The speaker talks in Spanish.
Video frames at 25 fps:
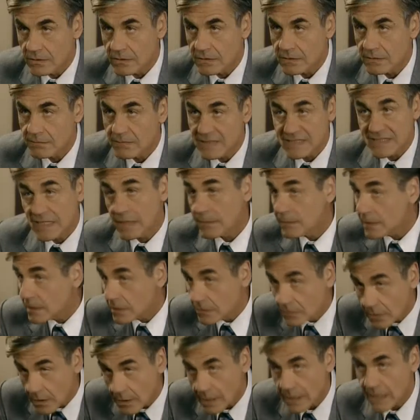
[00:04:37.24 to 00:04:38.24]
vas a ver
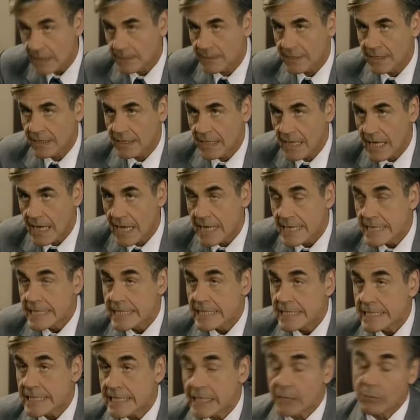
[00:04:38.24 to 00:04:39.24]
toda la verdad.
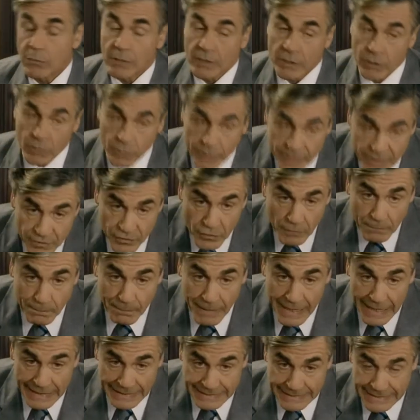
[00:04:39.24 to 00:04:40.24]
Y cuando eso
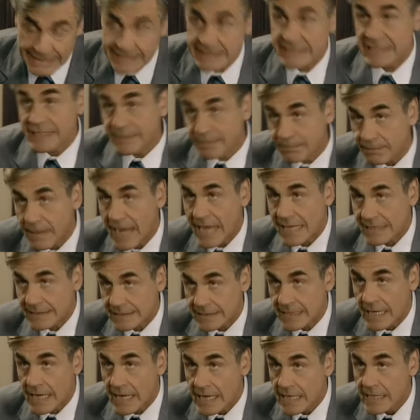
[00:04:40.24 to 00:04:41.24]
pase, si
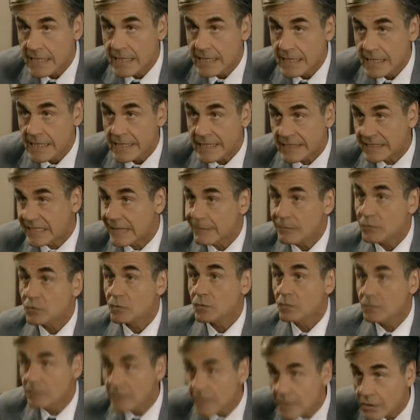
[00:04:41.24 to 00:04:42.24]
pasa, estamos
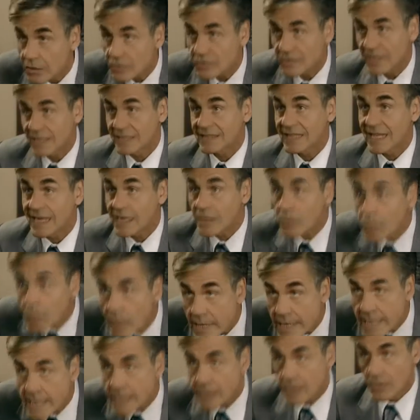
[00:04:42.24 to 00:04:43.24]
hundidos hasta el
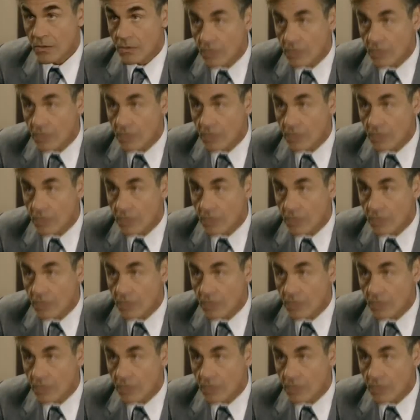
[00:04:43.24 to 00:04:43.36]
cuello.